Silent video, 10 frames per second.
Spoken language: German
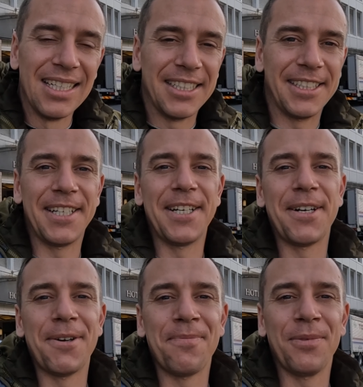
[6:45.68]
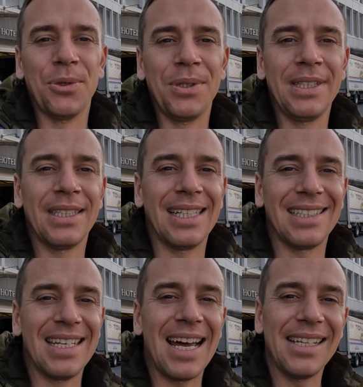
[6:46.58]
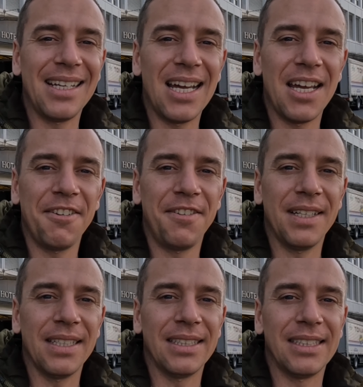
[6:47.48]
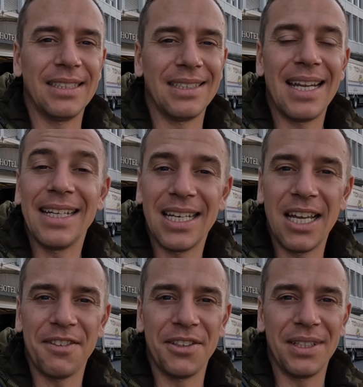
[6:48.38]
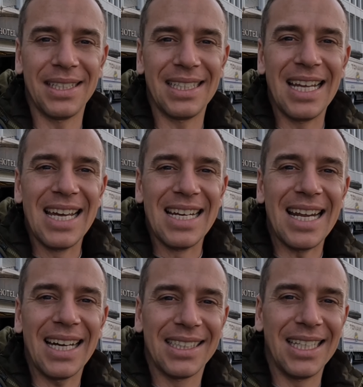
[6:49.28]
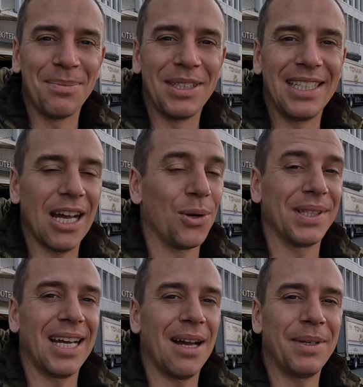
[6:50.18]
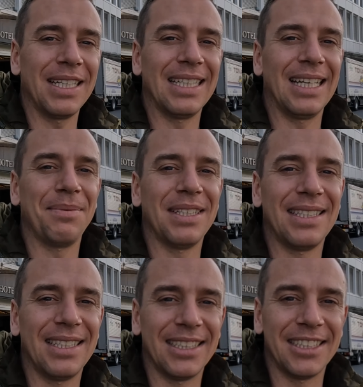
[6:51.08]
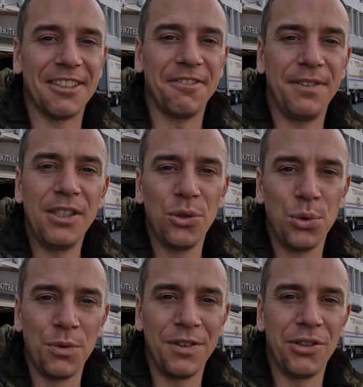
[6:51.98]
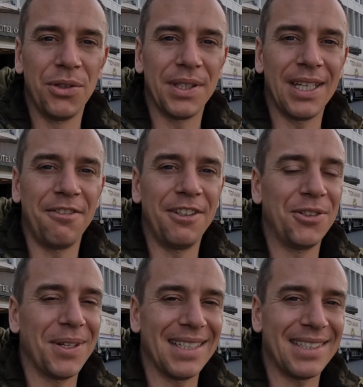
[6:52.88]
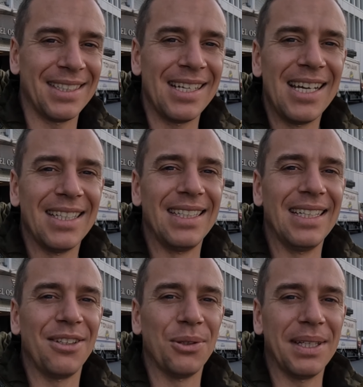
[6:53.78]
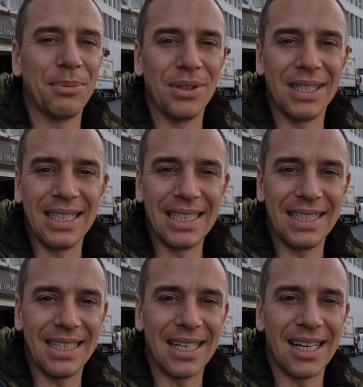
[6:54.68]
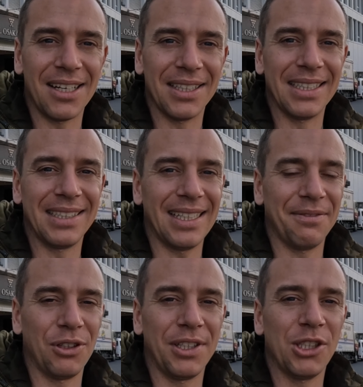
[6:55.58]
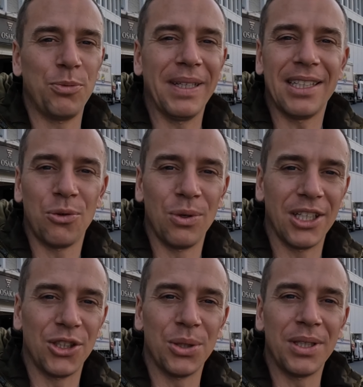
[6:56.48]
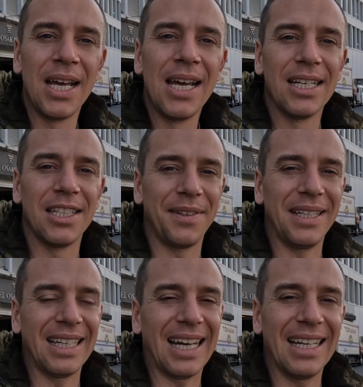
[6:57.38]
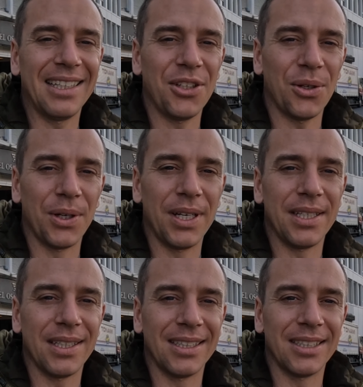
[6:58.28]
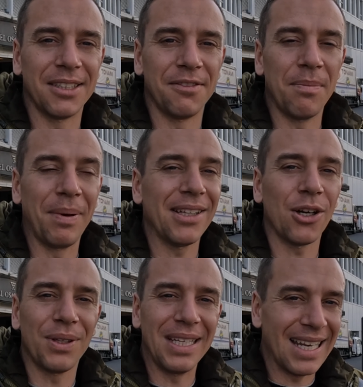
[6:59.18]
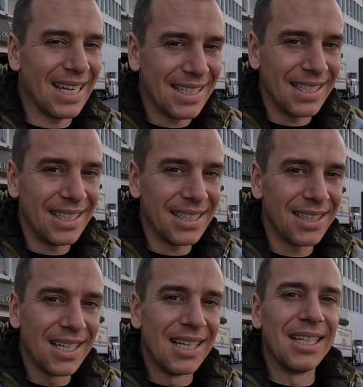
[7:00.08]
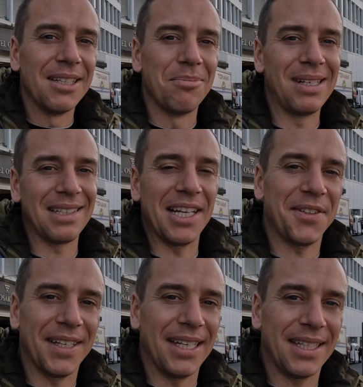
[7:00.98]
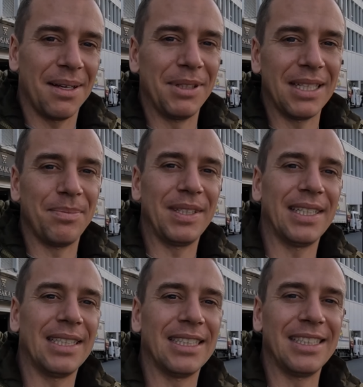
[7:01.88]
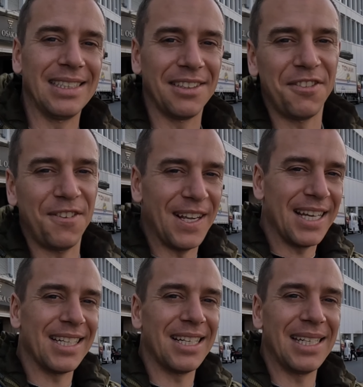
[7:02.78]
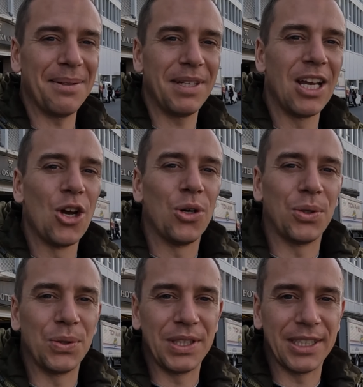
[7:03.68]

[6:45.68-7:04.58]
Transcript: Ähm, und das Nightlife, das Nightlife, also das Nachtleben ist hier auch der Hammer. Hier gibt es viel zu tun, viel zu sehen, viel zu essen, die kunterbunten Lichter. es ist wirklich spektakulär schön können. Deswegen rate ich euch, äh, verbringt auch die Nächte hier, mindestens ein, zwei Nächte, damit ihr ein bisschen äh, dieses Flair hier erlebt. Und